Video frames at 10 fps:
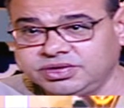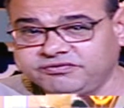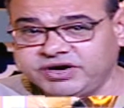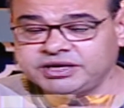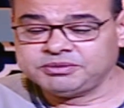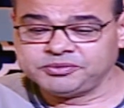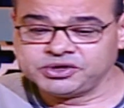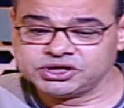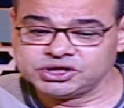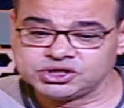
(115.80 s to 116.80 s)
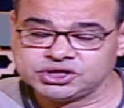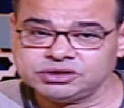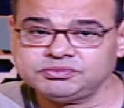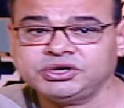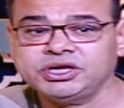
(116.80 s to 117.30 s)
فاحنا لما بنيجي
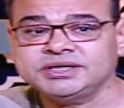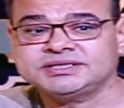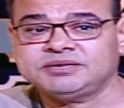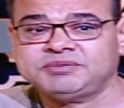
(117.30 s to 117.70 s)
نرشد بنعزل